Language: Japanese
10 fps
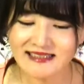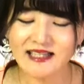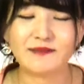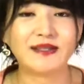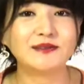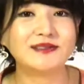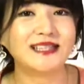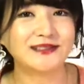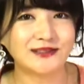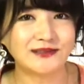つか巡っ
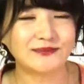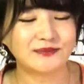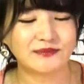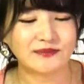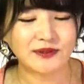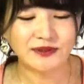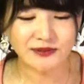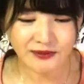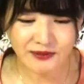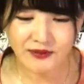てくるとい
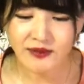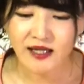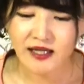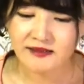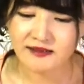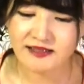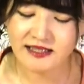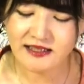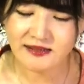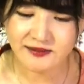うことを
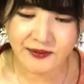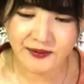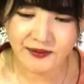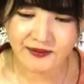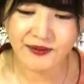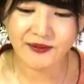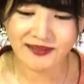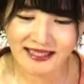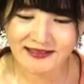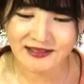月ぞ残
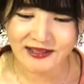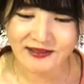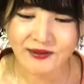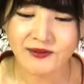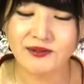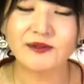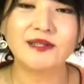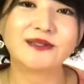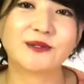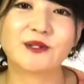れるとぞと
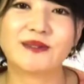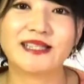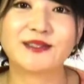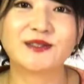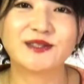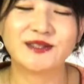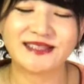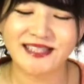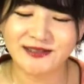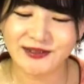いう言葉で強調
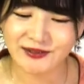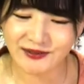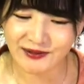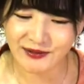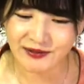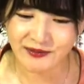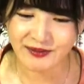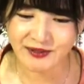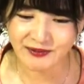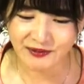しているということを読み
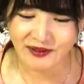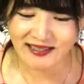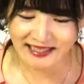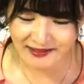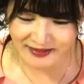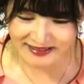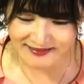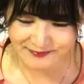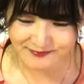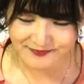解くことができま
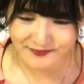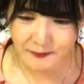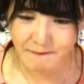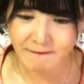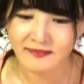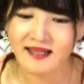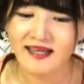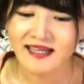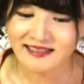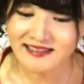す。
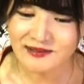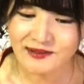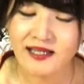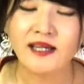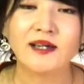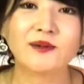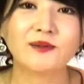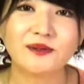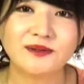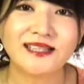ですので
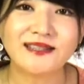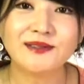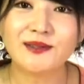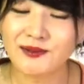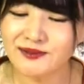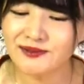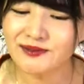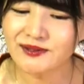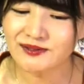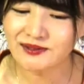この歌の本
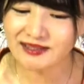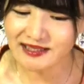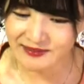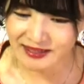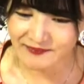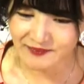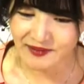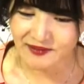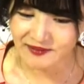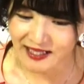当の意味
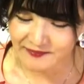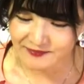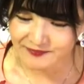は